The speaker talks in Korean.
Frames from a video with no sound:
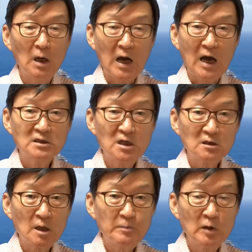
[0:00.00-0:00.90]
아시아
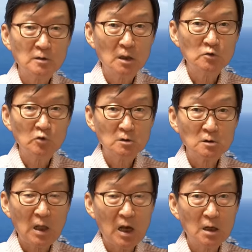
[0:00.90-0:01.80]
태평양조에서
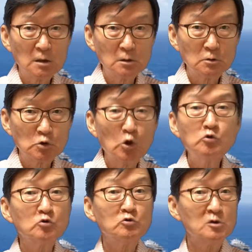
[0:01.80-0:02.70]
다 이렇게
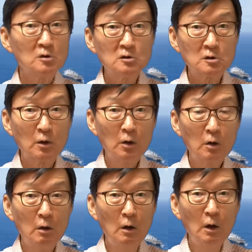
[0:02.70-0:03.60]

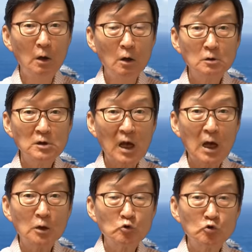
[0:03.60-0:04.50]
철수시켰어요. 근데
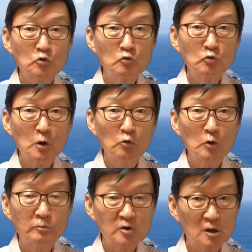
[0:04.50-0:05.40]
하도 중국의
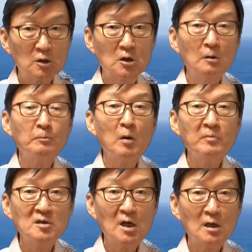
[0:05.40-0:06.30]
위협, 특히 등펑
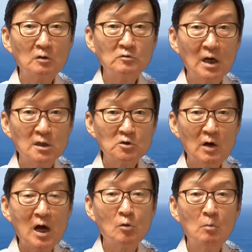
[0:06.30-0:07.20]
미사일 갖고 날려치고
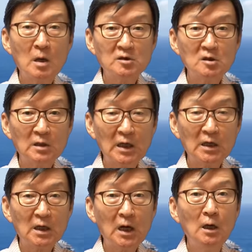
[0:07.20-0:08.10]
한국모
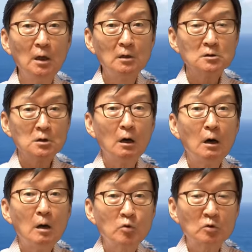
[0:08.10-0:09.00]
찍어내니까
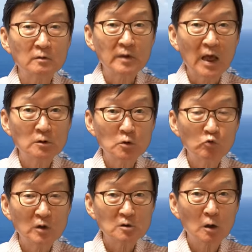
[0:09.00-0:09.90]
처음으로 냉전
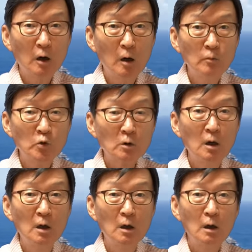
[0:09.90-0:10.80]
후에 처음으로
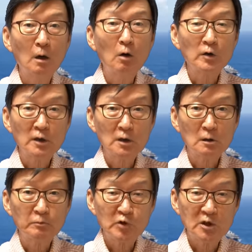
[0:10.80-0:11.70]
어,
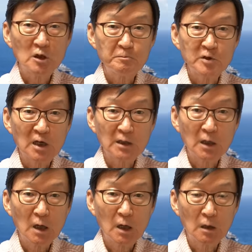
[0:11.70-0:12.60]
이
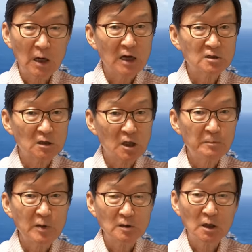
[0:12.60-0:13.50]
필리핀에다가 아시아
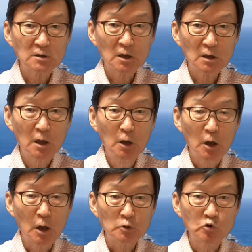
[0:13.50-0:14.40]
태평양 지역에
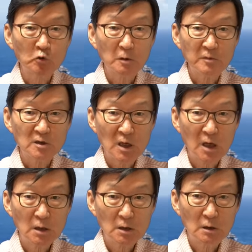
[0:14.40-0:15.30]
어, 중거리
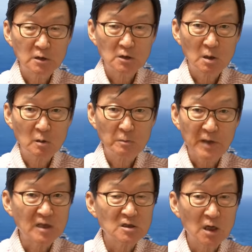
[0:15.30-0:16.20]
미사일 시스템을
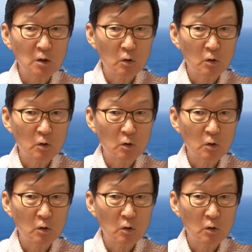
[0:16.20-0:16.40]
배치하는